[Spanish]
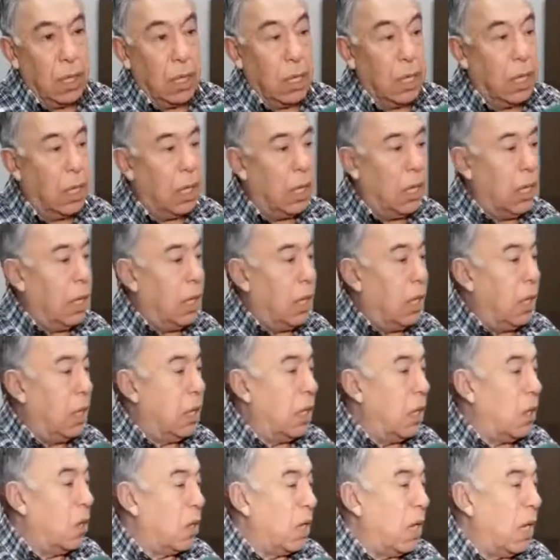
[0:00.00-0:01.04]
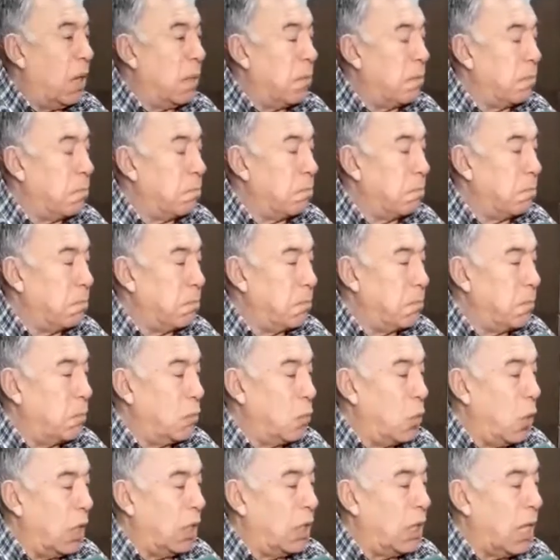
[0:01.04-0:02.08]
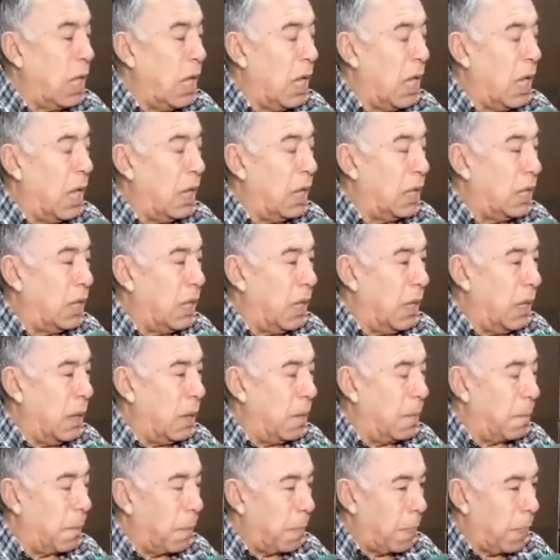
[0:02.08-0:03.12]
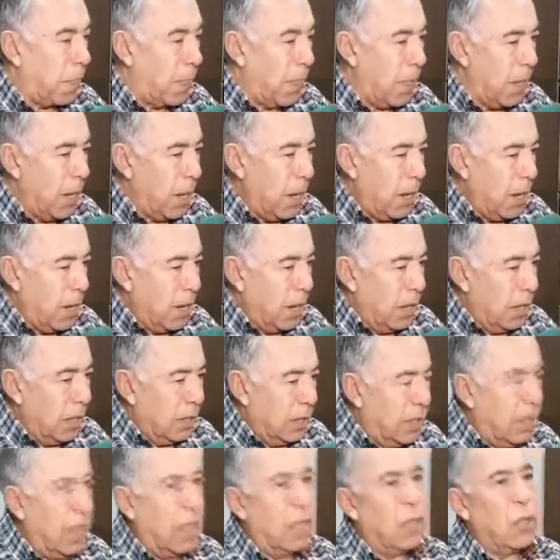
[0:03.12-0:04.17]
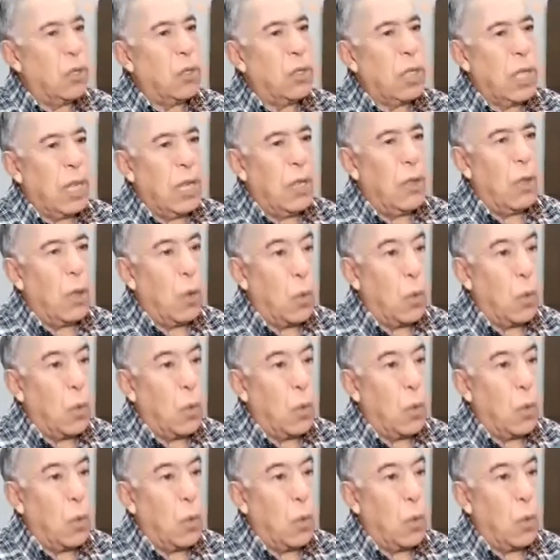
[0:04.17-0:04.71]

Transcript: Y creo que no está este, siendo tenido en